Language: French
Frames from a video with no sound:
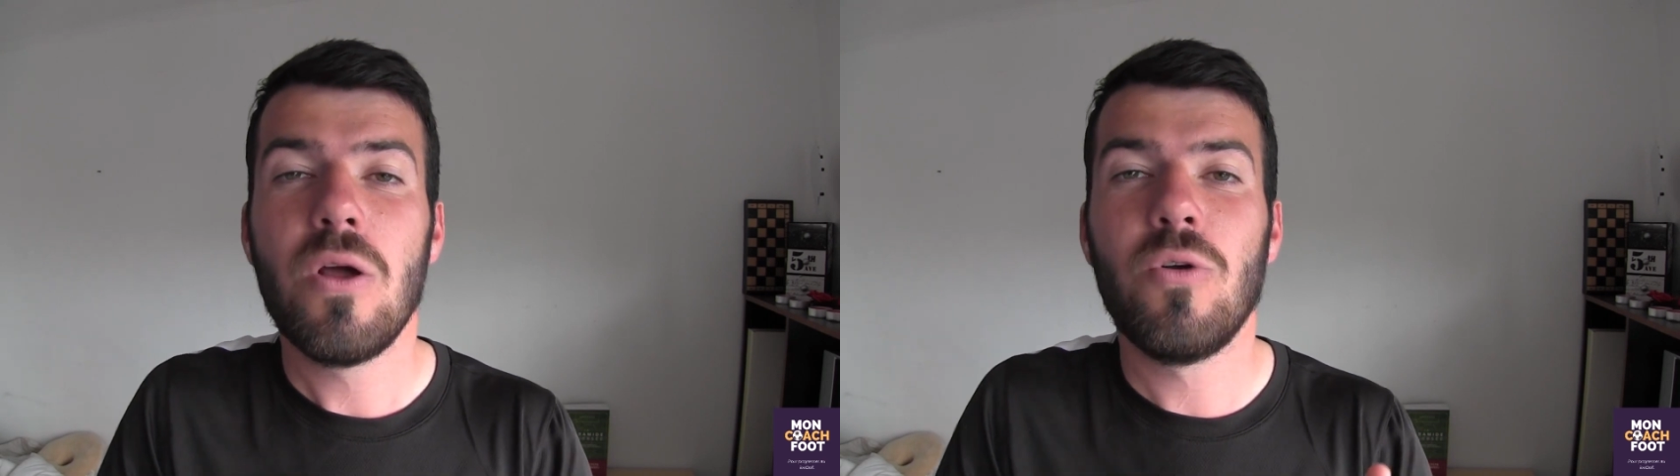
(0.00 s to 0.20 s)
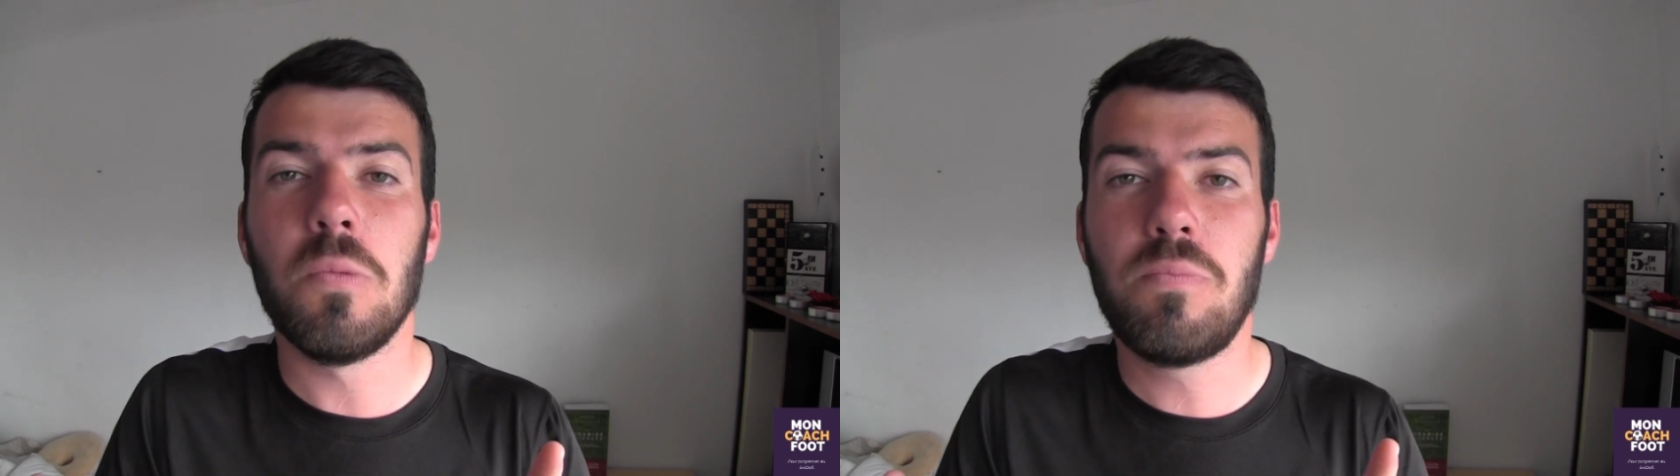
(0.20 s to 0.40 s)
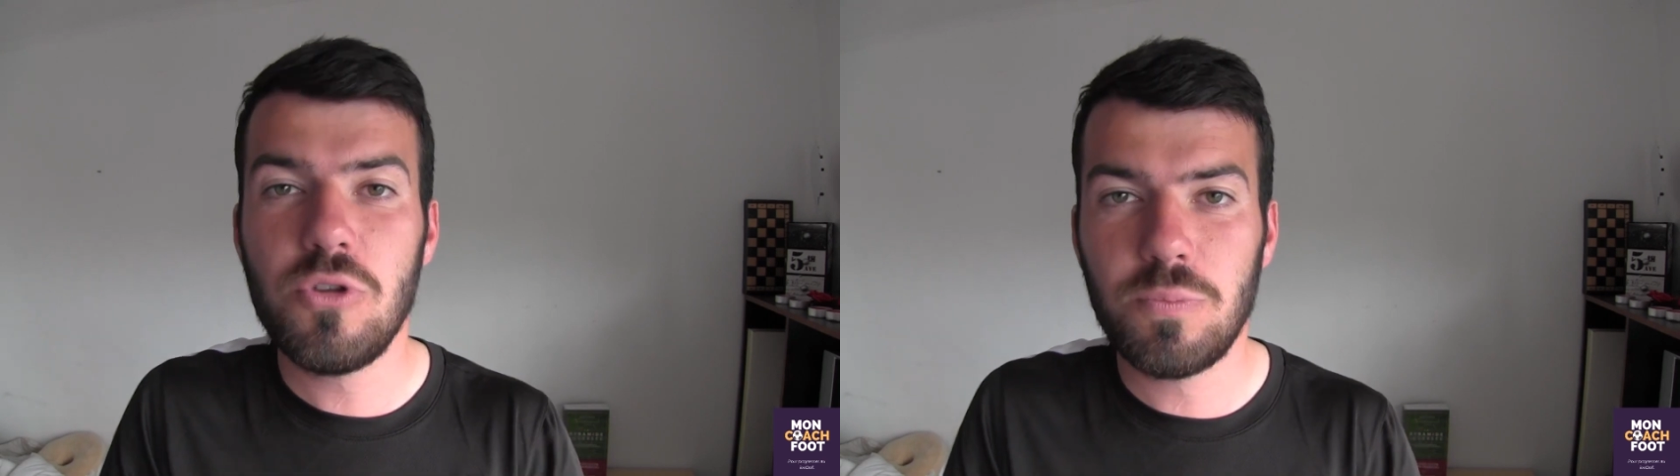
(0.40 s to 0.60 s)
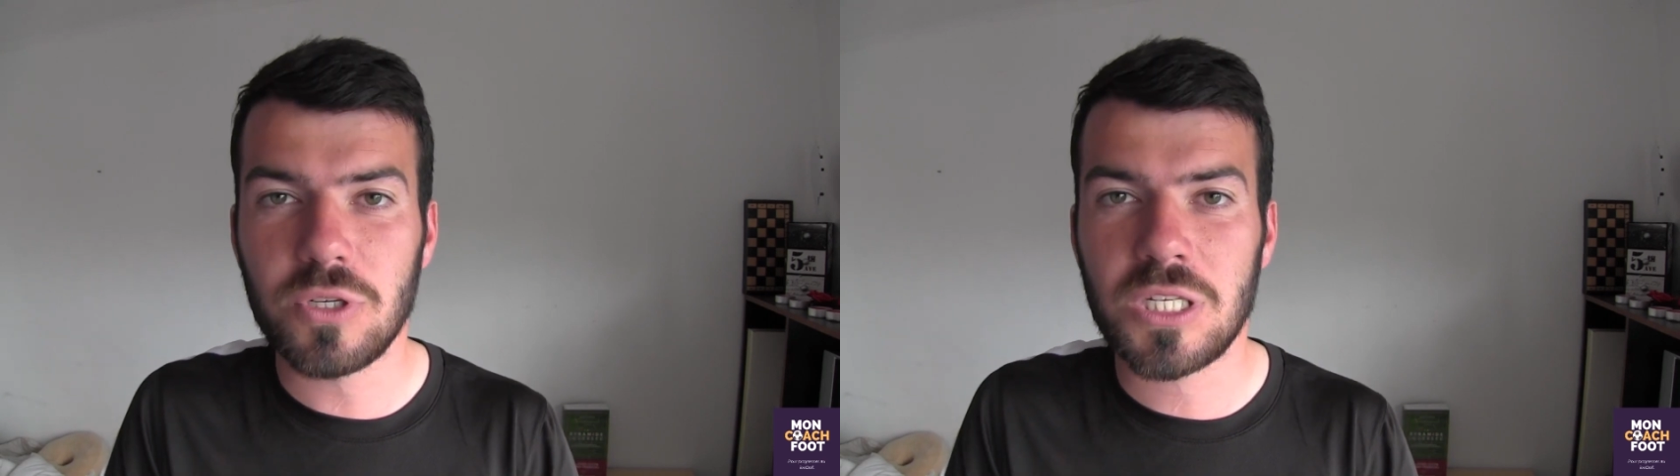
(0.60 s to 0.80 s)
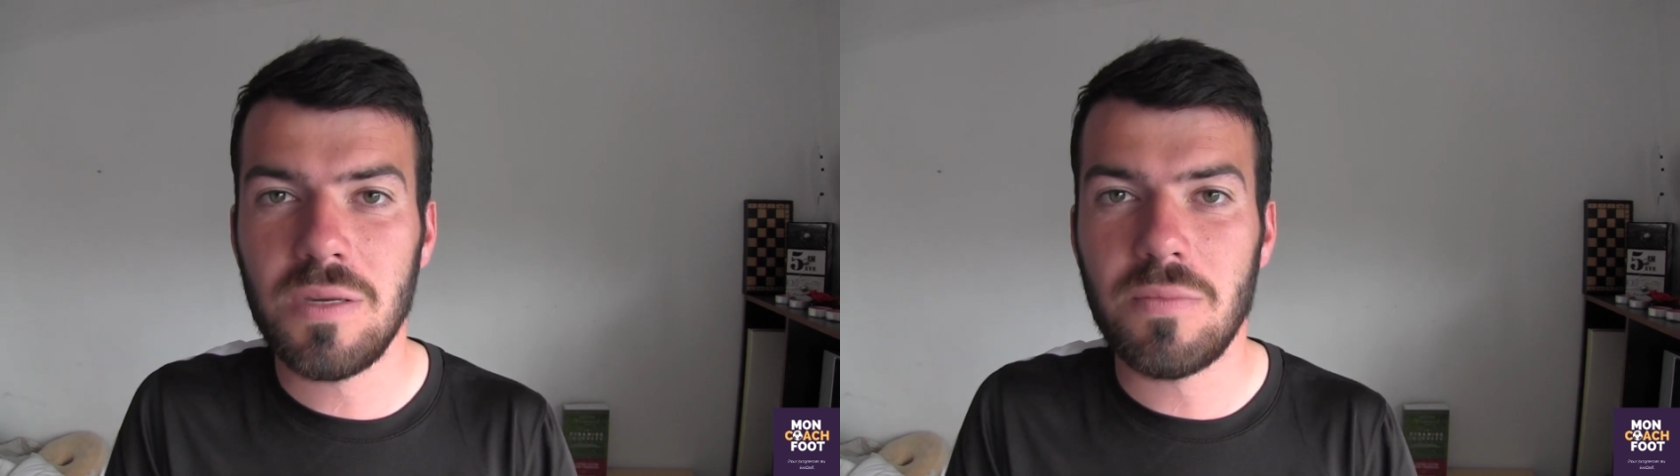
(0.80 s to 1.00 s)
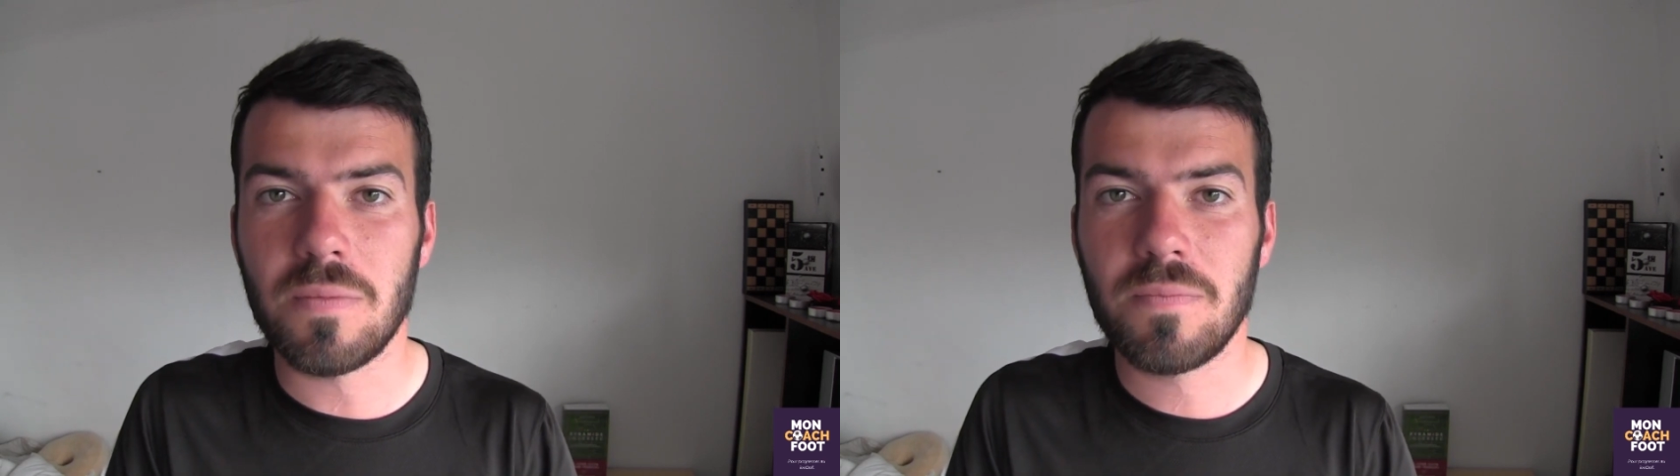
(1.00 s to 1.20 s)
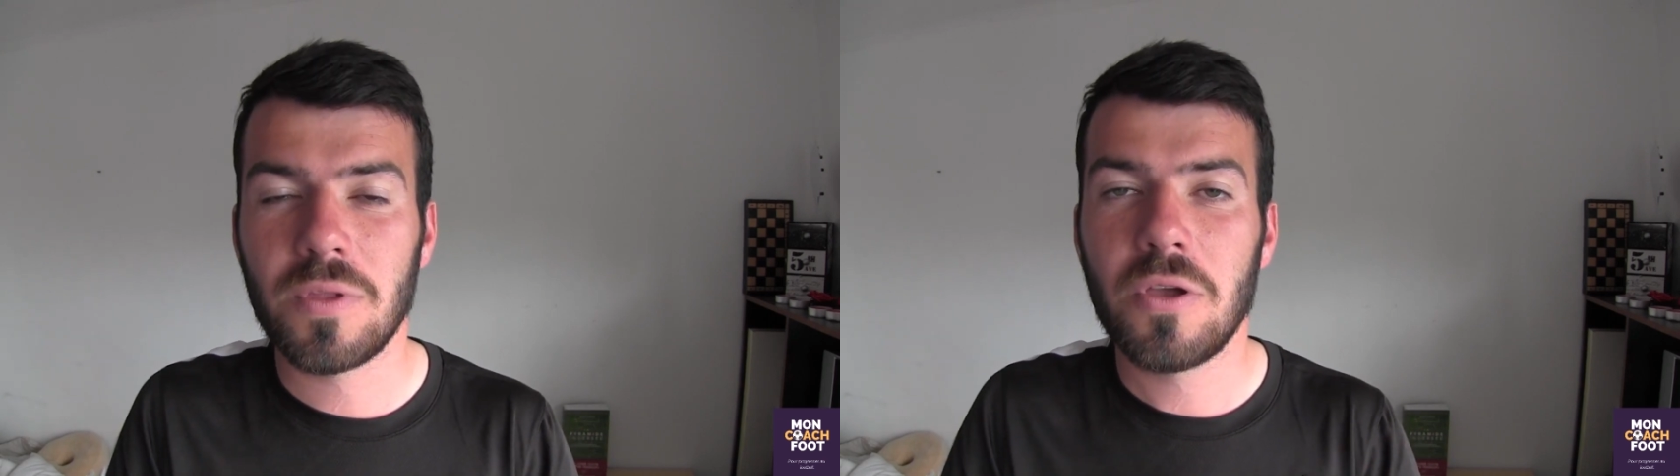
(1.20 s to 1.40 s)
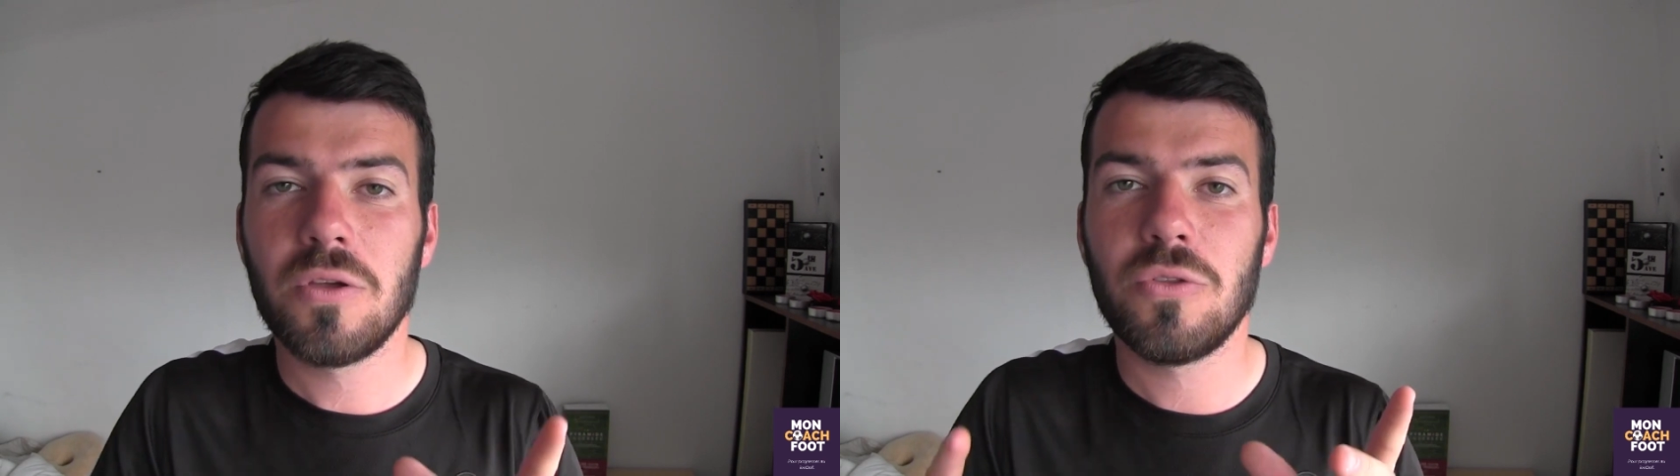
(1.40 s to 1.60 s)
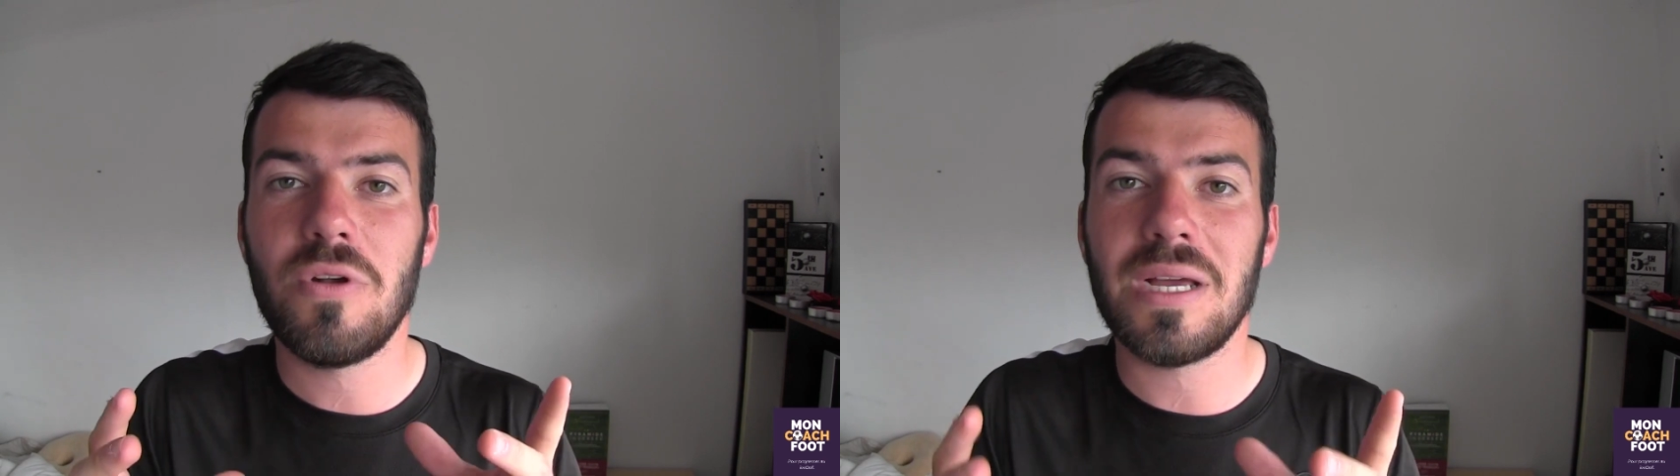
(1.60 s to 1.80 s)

le plus possible de